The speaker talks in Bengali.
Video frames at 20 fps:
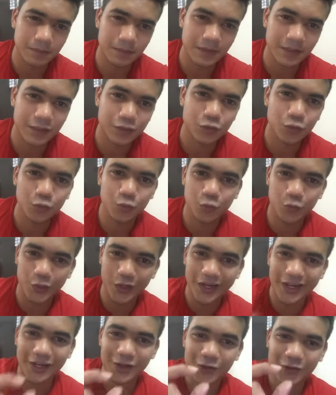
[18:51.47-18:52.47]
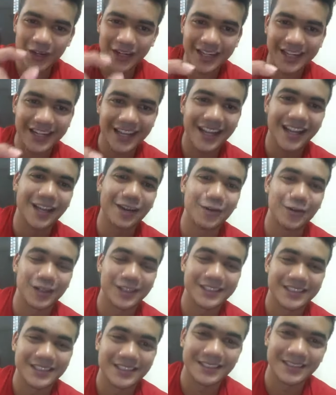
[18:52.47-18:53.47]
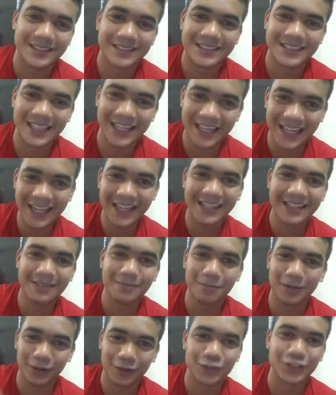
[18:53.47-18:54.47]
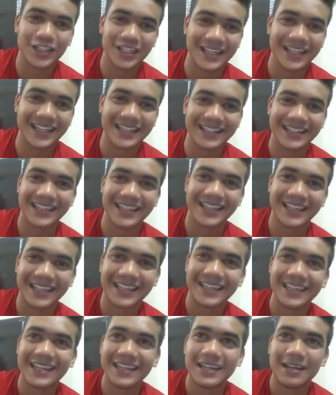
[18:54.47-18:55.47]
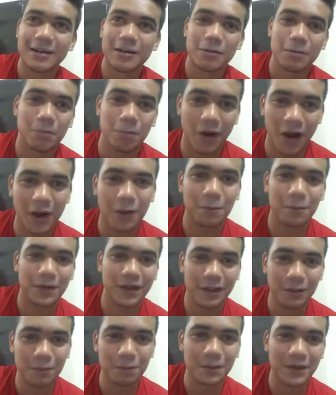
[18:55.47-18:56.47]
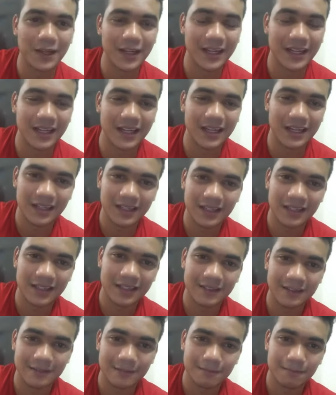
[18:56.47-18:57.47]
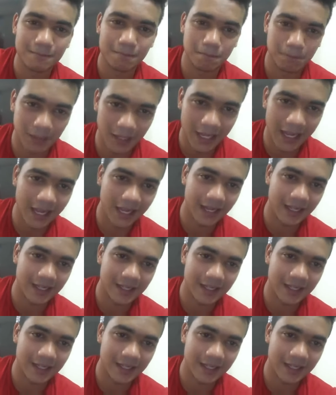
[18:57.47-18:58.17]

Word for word: একটু উইয়ার্ড উইয়ার্ড কালারও আছে ছেলে মানুষের ক্ষেত্রে পার্পেল পিঙ্ক ব্ল্যাক